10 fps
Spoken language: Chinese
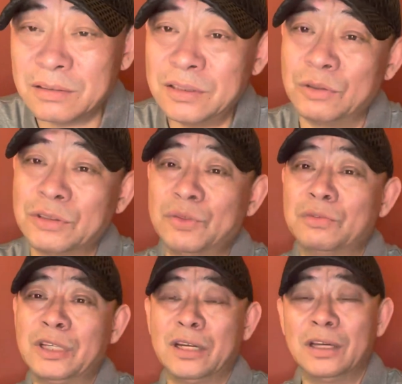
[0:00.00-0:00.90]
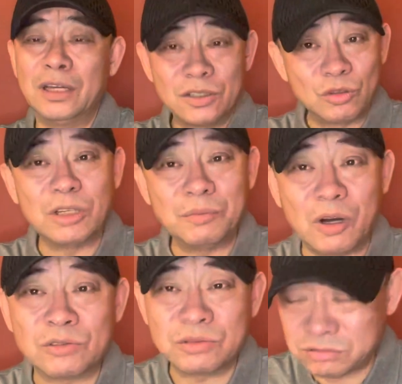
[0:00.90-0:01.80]
有些舞厅都能
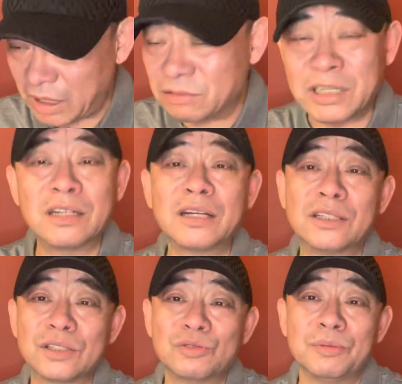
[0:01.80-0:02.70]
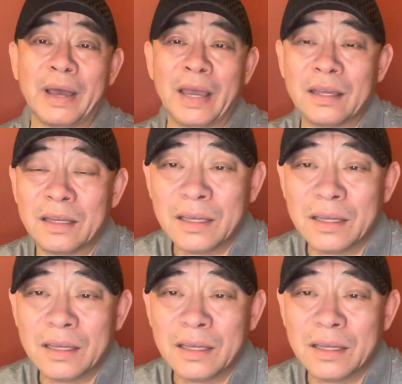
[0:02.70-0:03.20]
冒出《大武上山》这个曲牌，